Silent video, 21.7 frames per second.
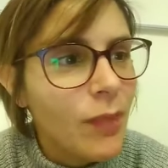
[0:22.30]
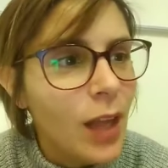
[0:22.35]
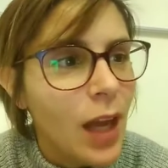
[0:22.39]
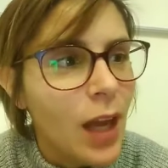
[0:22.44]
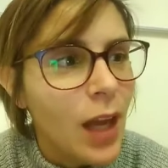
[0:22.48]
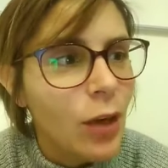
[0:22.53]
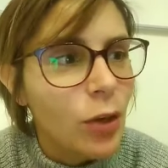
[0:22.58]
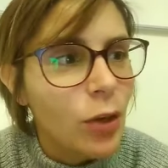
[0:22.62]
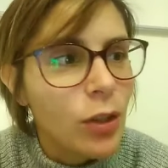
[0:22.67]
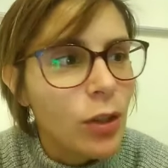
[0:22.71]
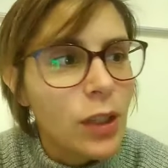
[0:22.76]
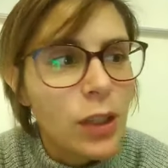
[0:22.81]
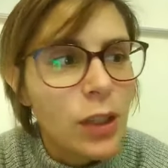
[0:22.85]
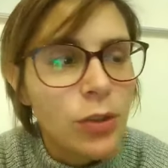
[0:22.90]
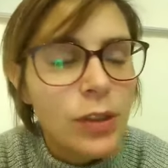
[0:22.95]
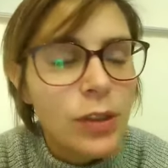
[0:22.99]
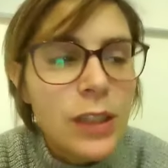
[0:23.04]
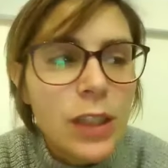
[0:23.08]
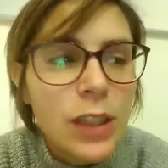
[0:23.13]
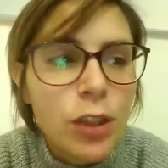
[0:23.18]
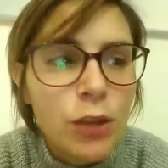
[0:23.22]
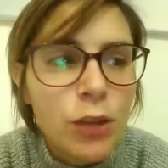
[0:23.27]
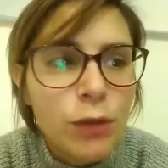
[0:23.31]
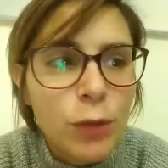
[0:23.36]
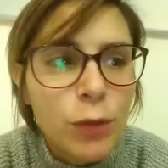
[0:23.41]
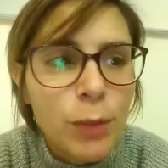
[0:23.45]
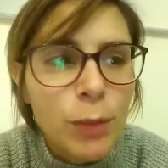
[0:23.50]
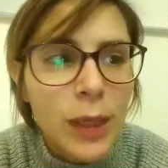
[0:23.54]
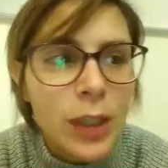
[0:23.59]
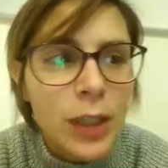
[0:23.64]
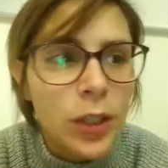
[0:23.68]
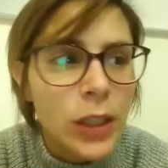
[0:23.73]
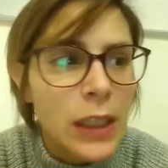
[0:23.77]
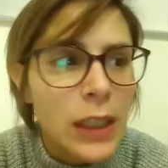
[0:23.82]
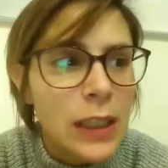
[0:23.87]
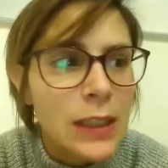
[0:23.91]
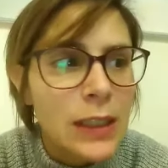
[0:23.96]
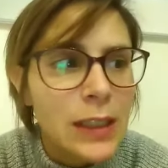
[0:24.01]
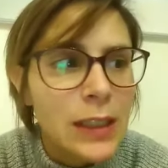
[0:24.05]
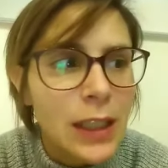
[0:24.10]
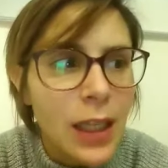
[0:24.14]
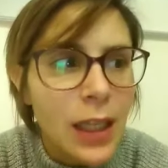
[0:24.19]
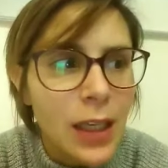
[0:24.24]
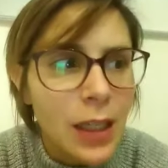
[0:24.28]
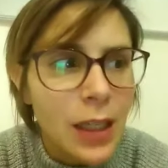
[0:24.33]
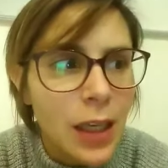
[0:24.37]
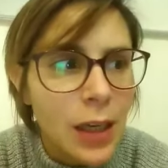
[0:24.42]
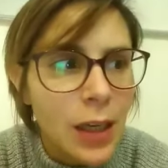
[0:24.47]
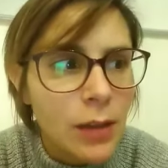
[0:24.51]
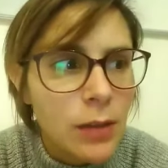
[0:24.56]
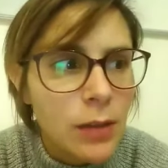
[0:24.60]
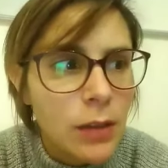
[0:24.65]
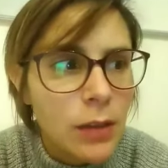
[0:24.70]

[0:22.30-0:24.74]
Alors, il dit il ne faut pas cueillir ça et là